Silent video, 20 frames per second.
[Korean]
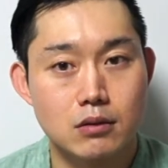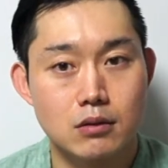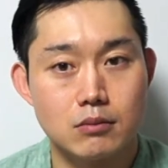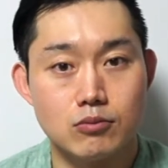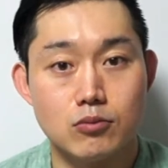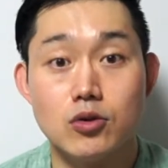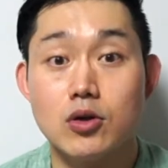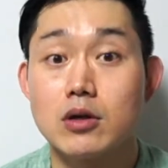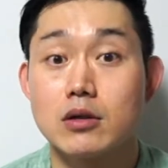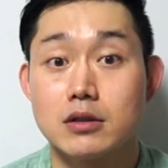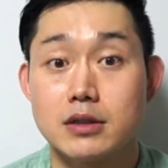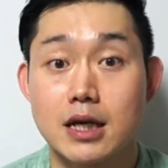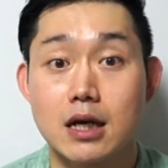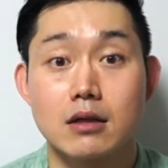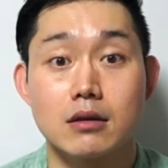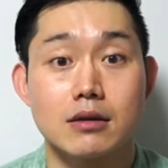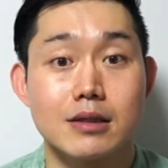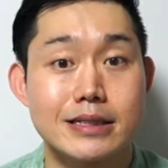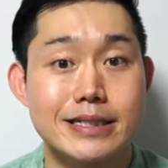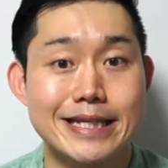물론
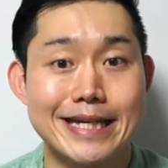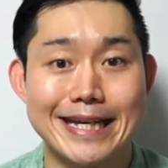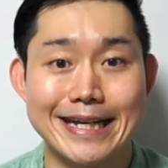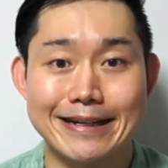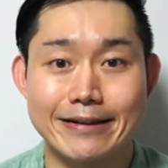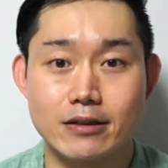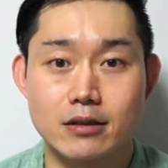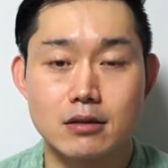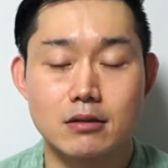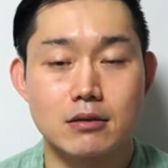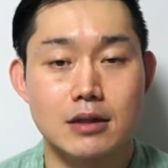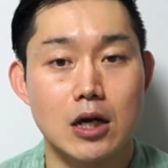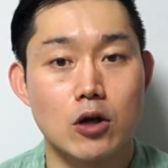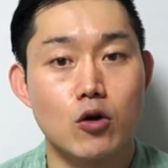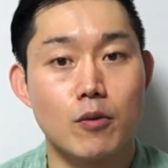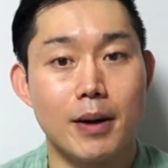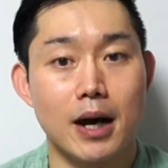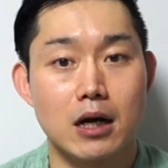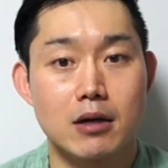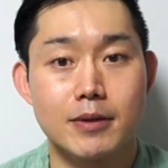그냥 this year라고
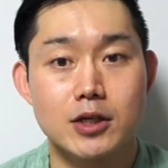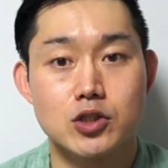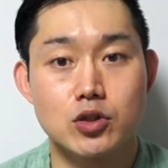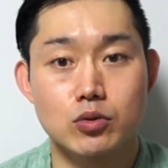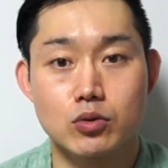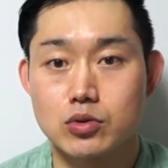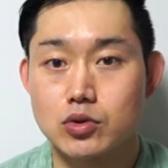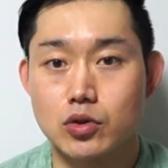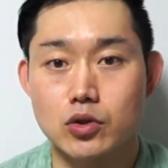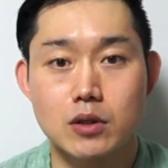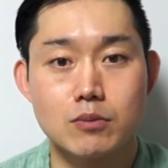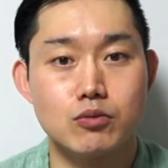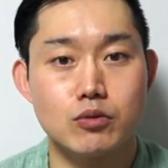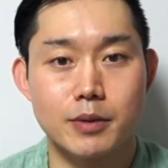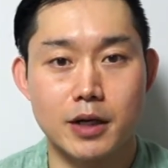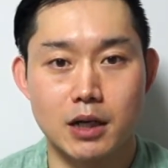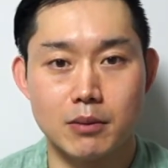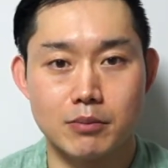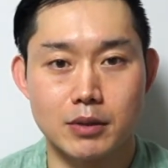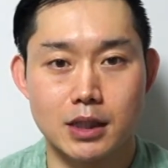발음하셔도 전혀
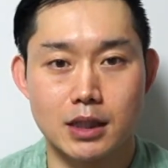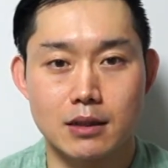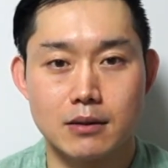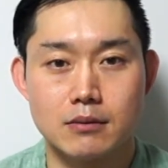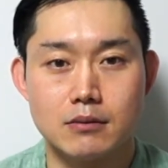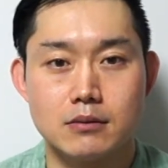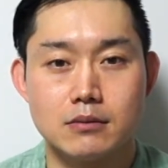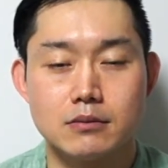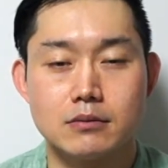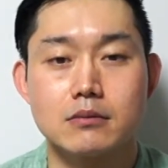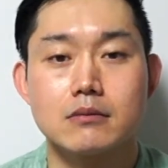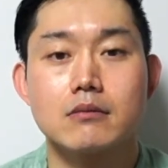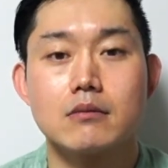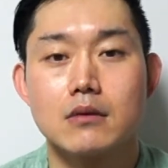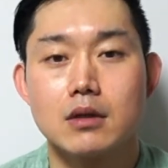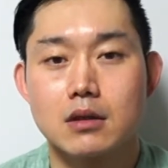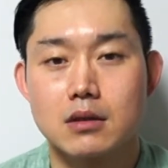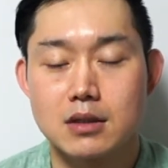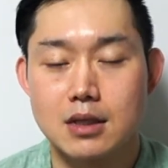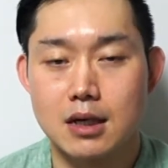무방합니다.
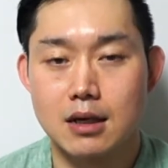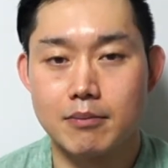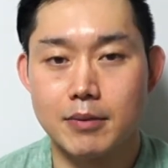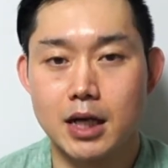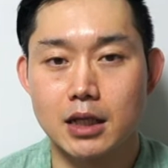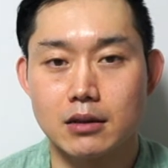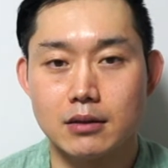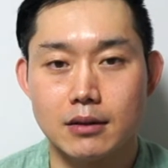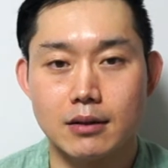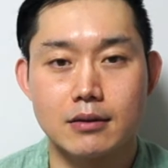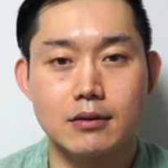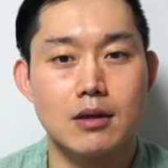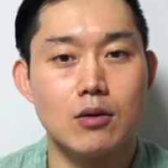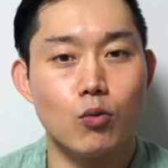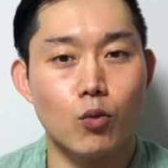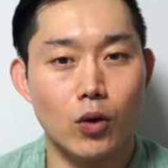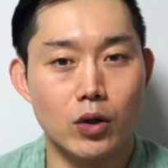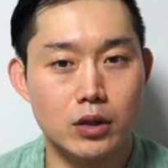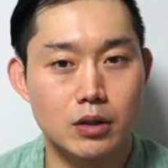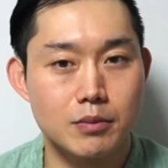다만 어떤
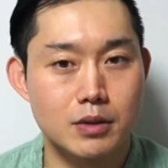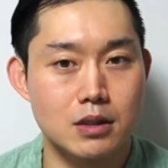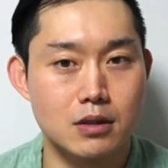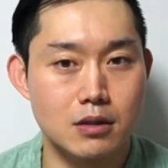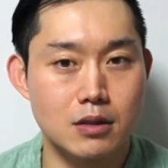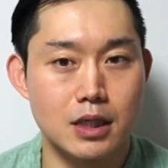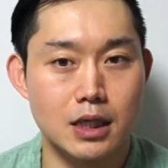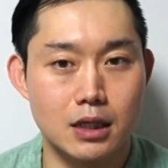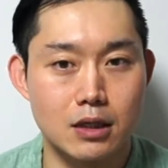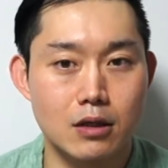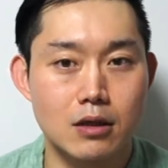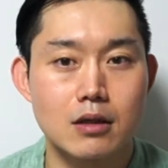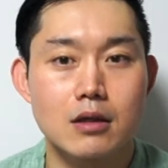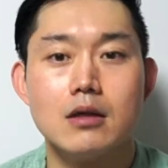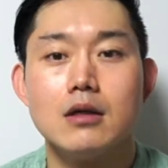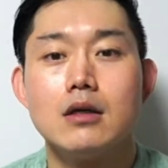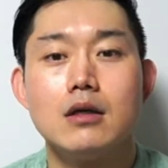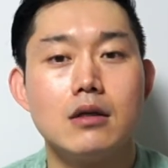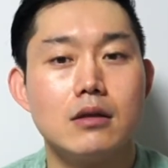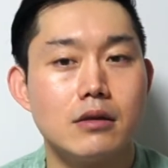원어민들은 이걸
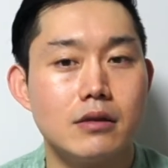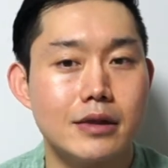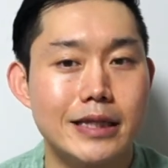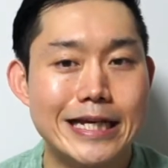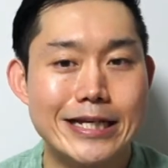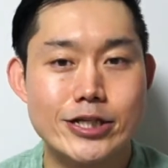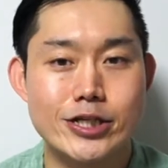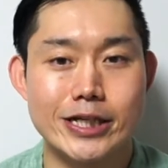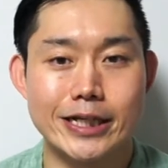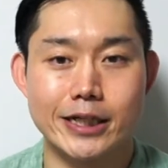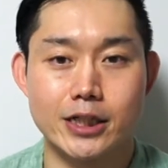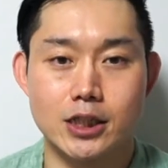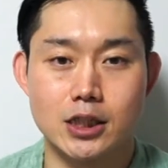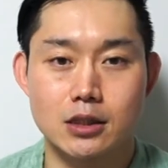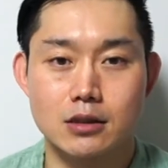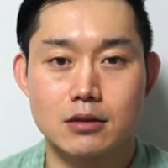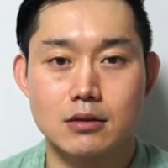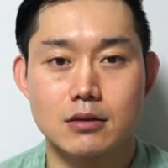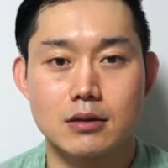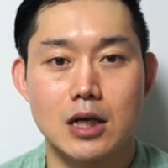this
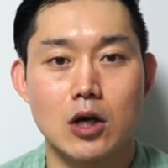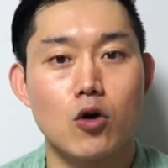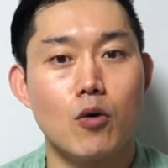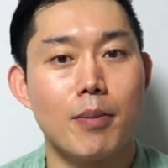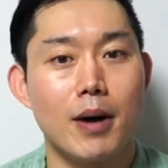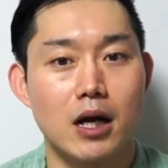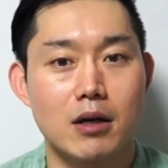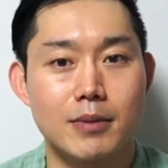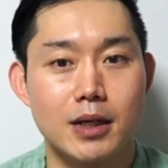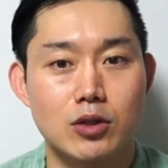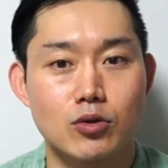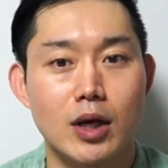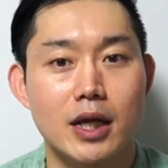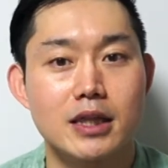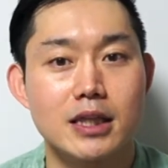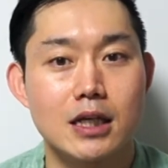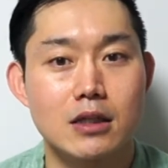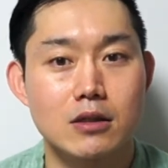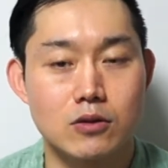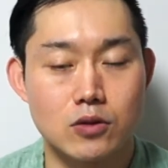year라고 발음하기도
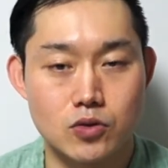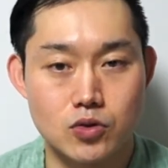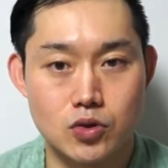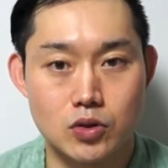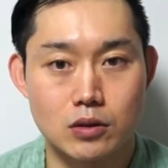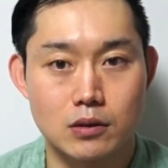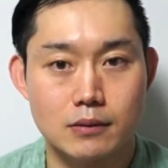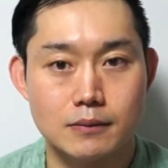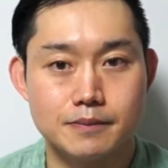한다는 거죠.